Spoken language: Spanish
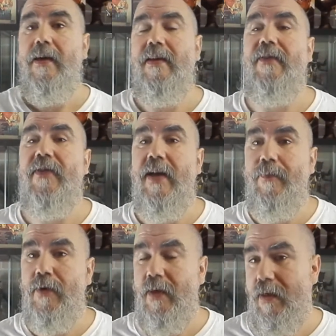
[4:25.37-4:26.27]
y al
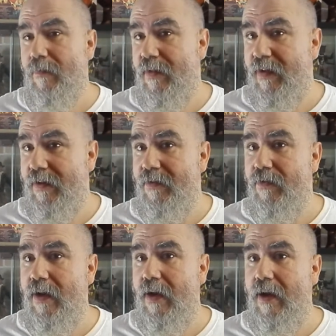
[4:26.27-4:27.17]
final pues me
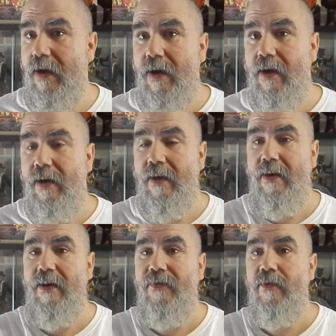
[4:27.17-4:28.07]
salieron
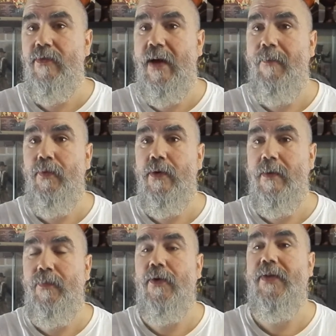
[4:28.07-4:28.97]
las figuras
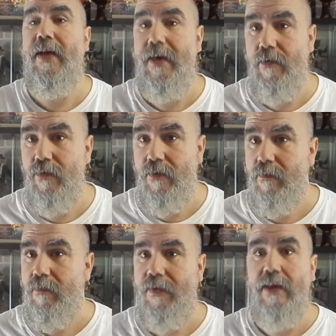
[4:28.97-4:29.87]
pues por 100 euros,
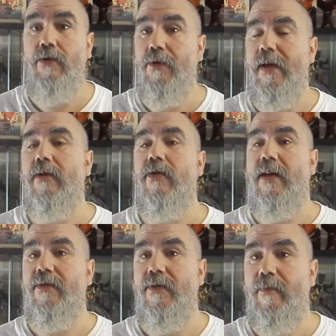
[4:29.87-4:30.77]
110 con
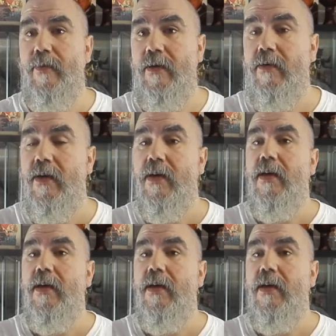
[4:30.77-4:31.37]
gastos de envío.